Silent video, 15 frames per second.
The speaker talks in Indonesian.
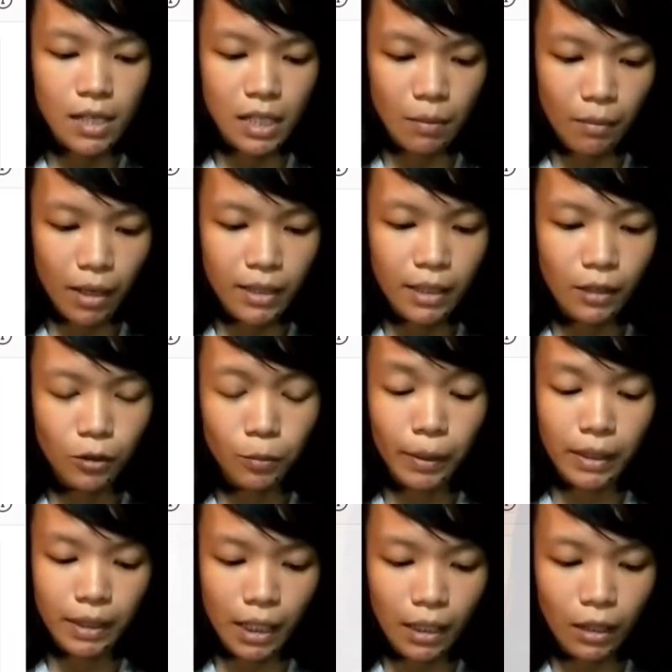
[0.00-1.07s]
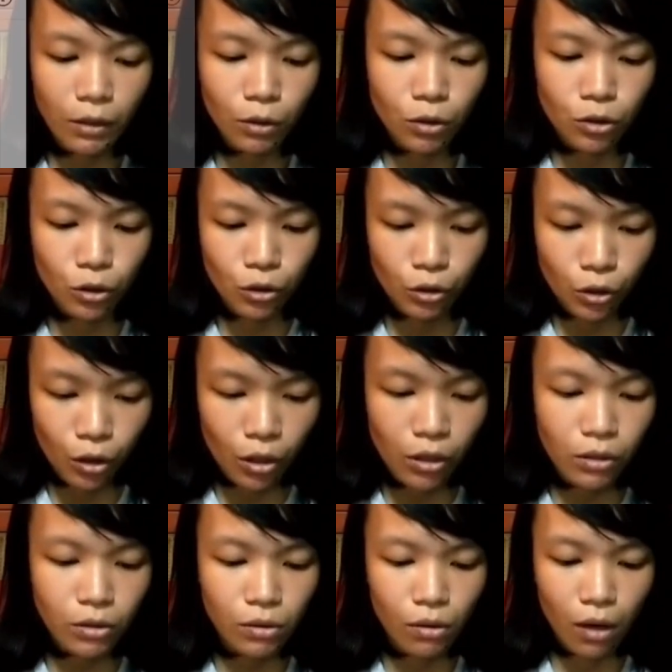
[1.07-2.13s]
sama jalur peta
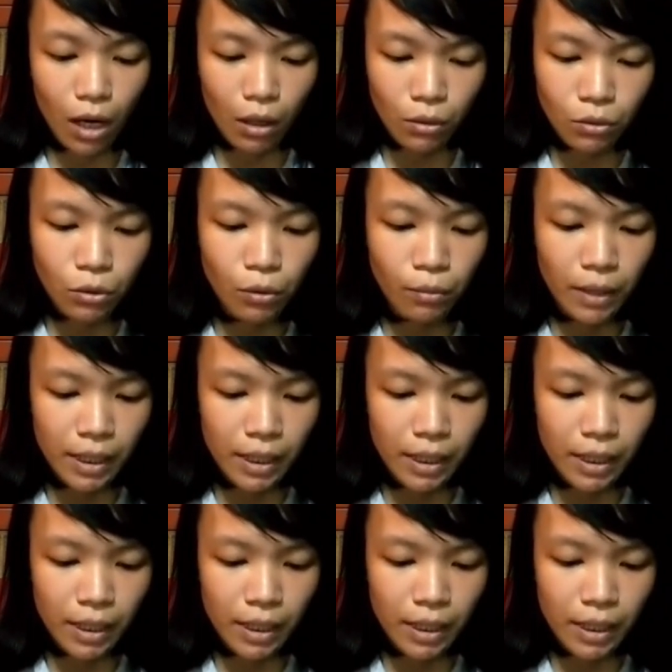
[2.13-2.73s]
Kertosono, Tulung Agung,